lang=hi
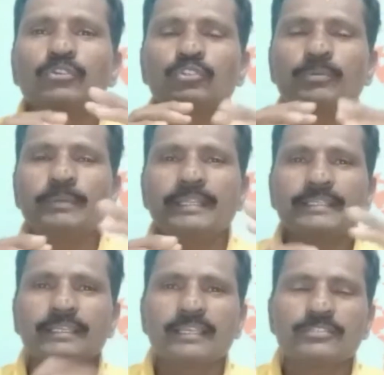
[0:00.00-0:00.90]
और जो मैं
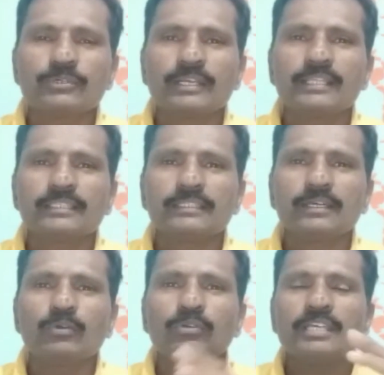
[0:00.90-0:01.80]
रेकी क्लास वगैरह लेता
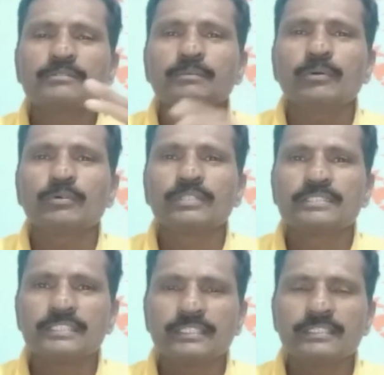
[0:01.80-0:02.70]
था वो क्लास भी बहुत
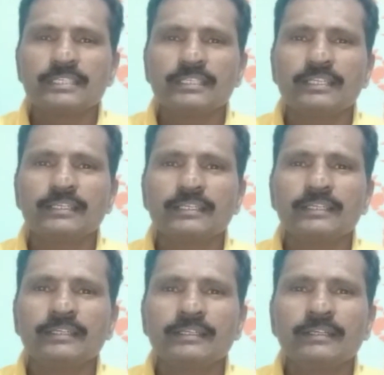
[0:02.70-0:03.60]
अच्छी तरह चलने लगे
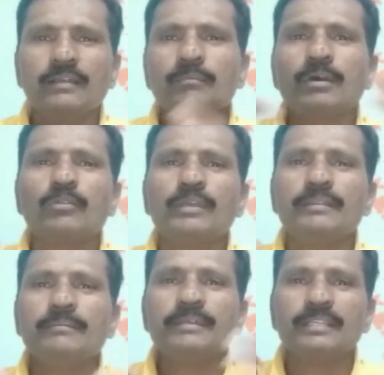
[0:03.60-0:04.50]
मानो
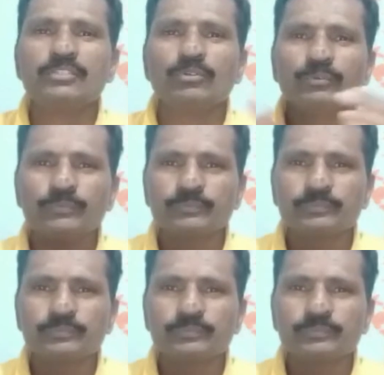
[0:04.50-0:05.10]
यानी मेरा जो